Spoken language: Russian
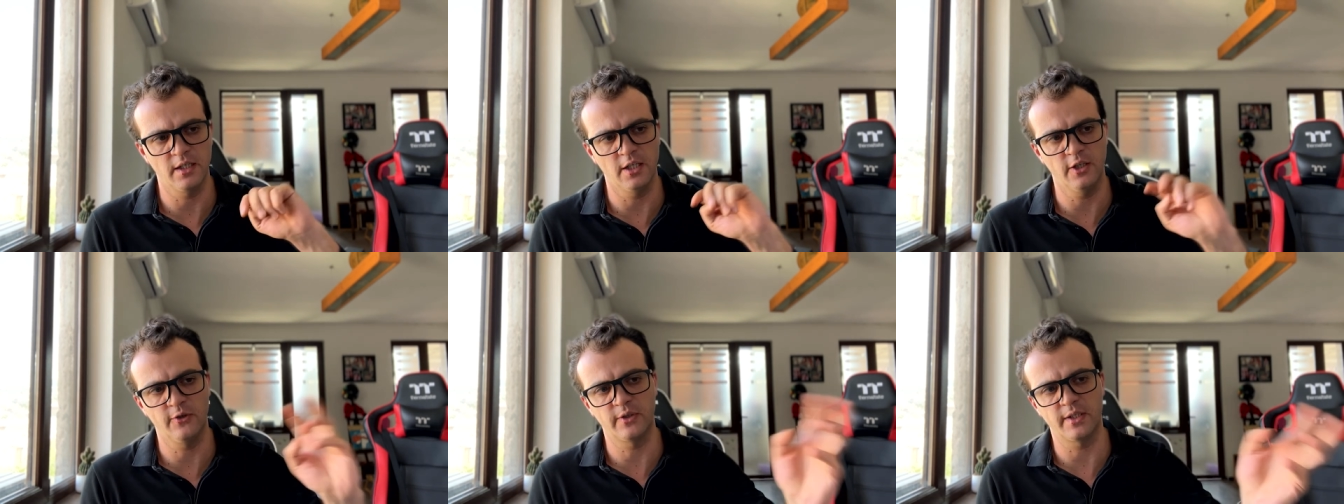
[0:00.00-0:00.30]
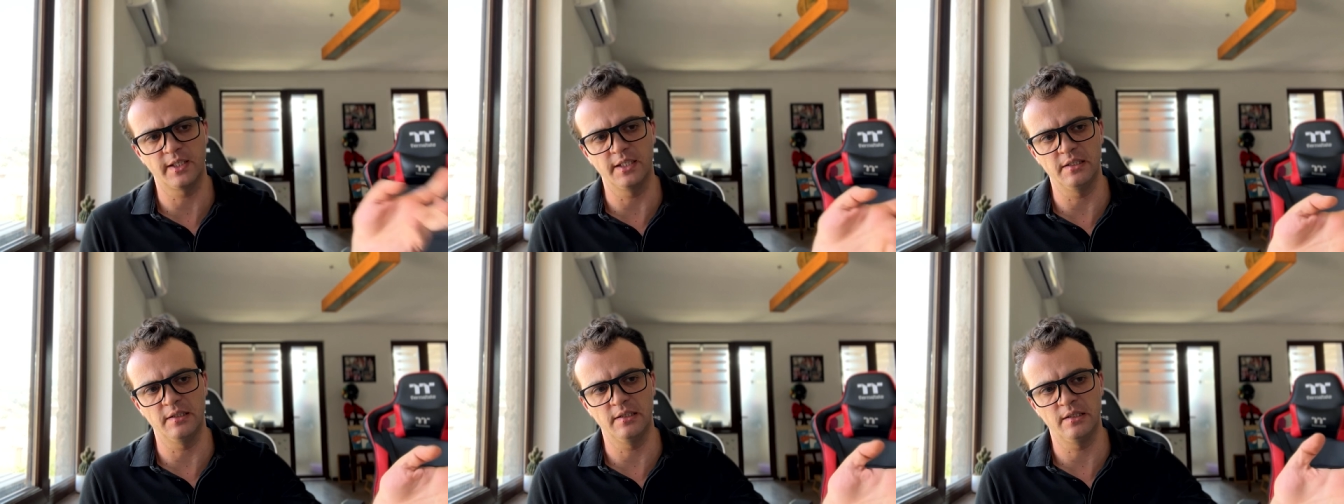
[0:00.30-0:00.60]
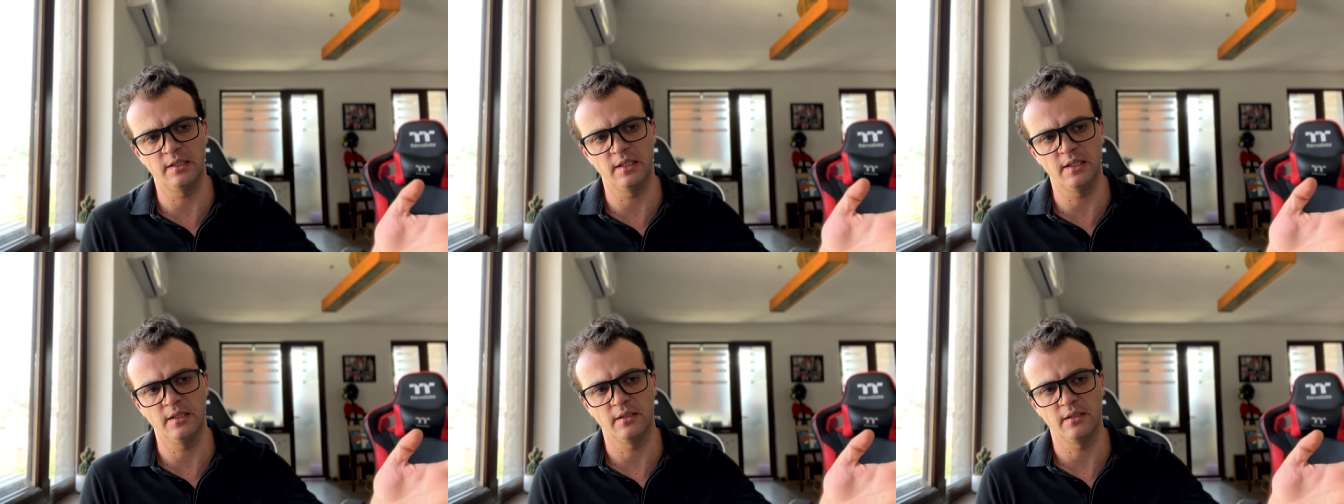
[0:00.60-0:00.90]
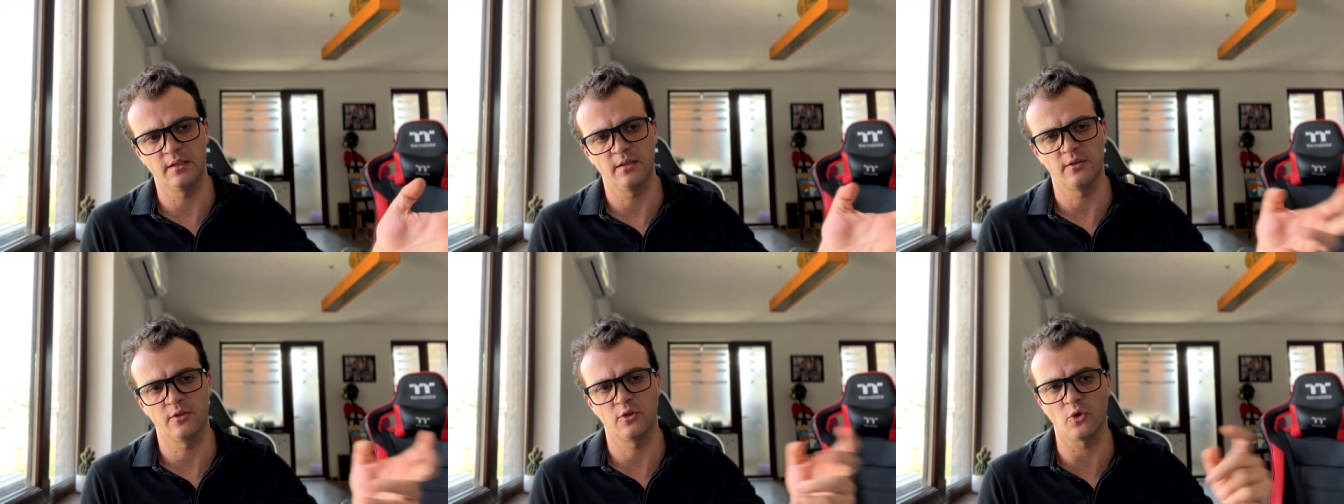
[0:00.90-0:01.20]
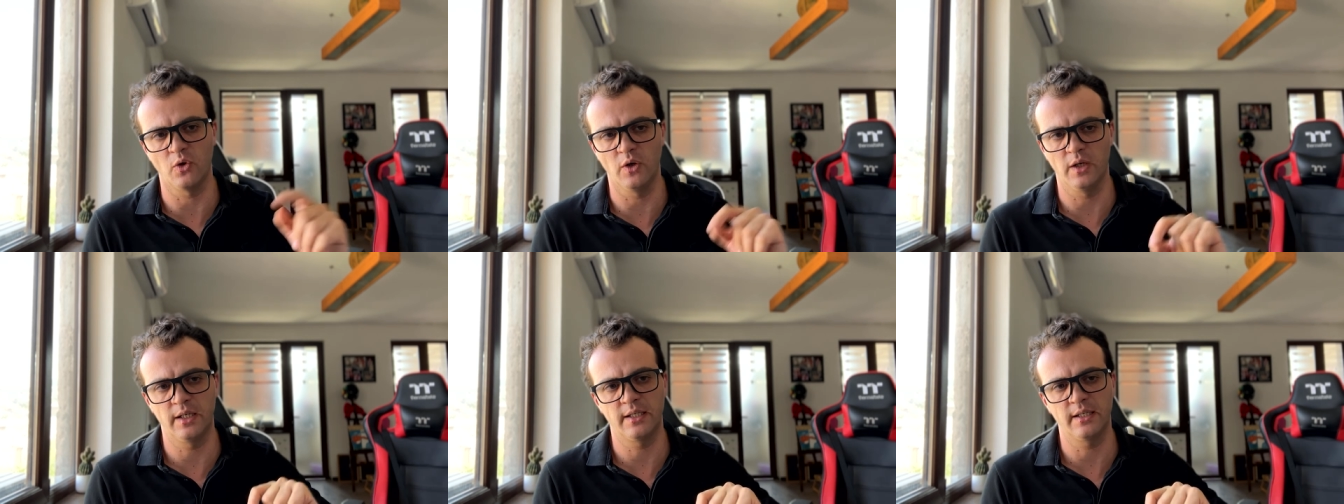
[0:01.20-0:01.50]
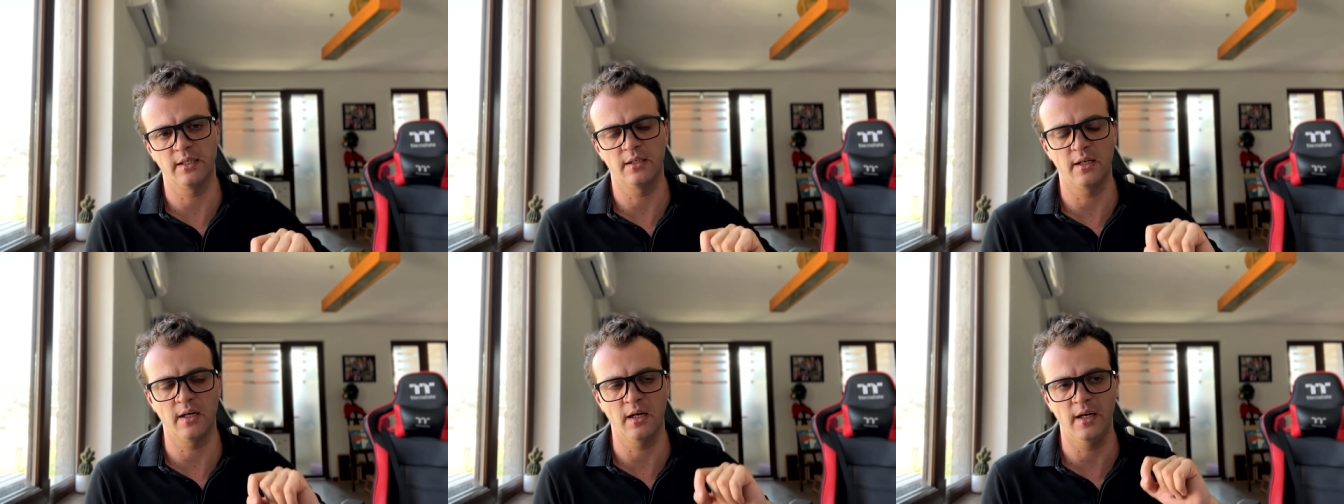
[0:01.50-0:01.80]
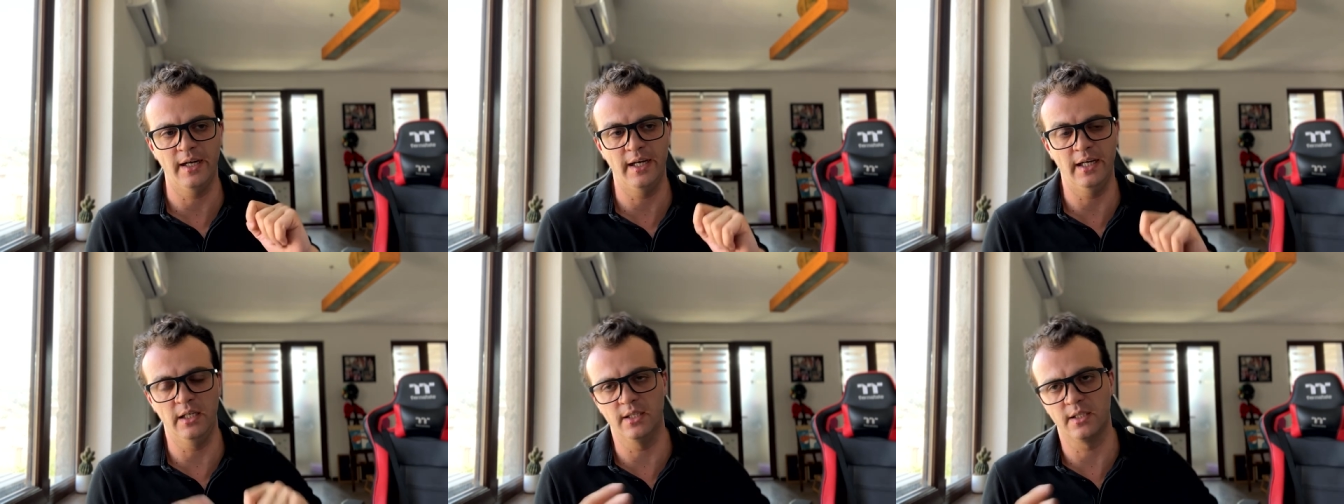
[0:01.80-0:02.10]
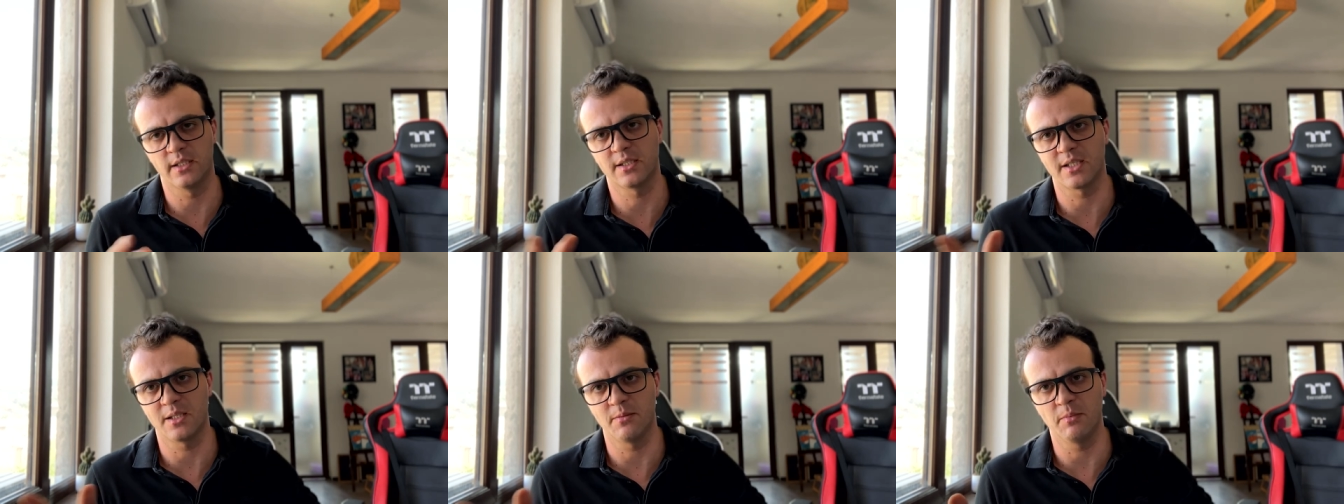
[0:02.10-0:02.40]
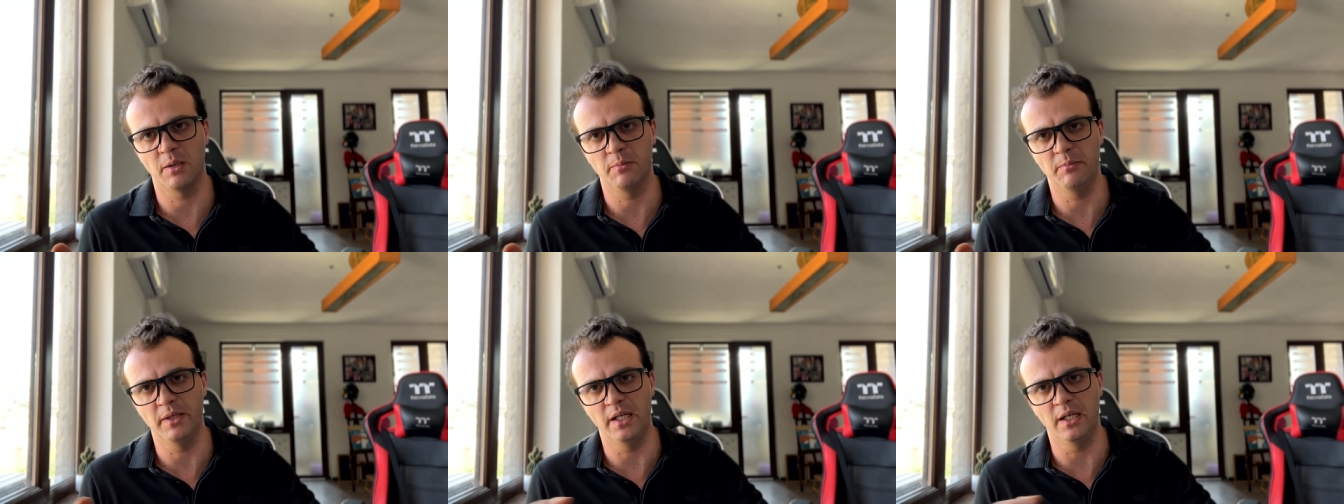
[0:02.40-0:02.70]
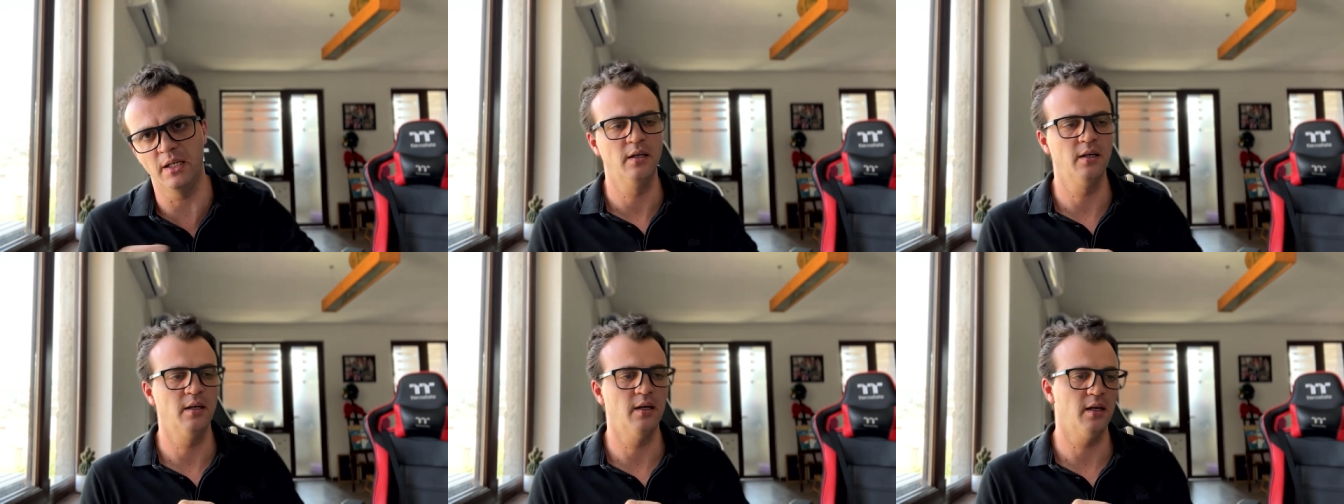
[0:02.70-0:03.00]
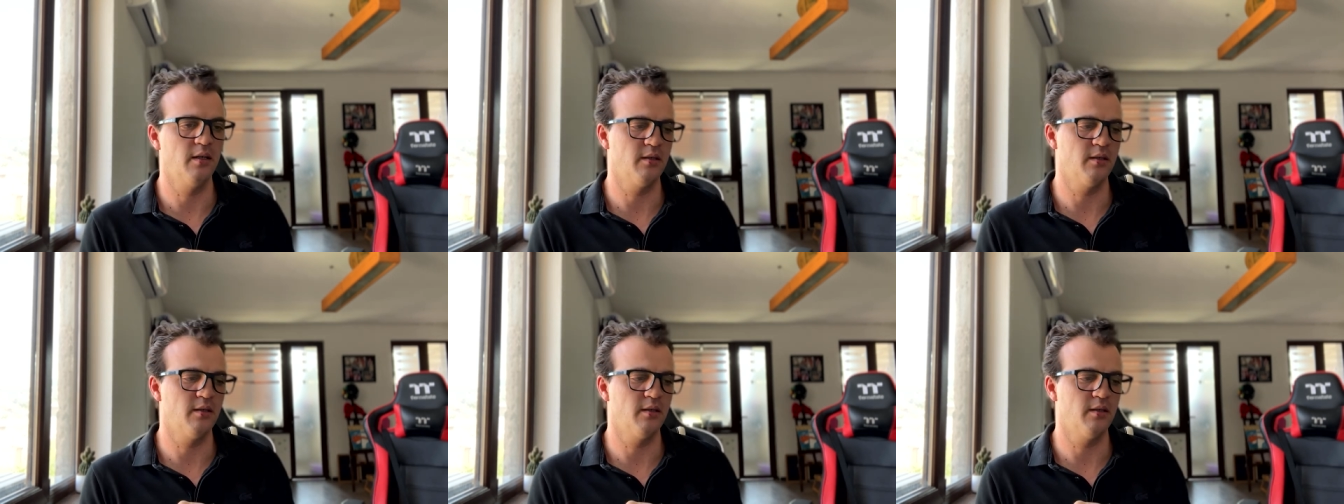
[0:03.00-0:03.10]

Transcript: дает кредиты только на электромобили.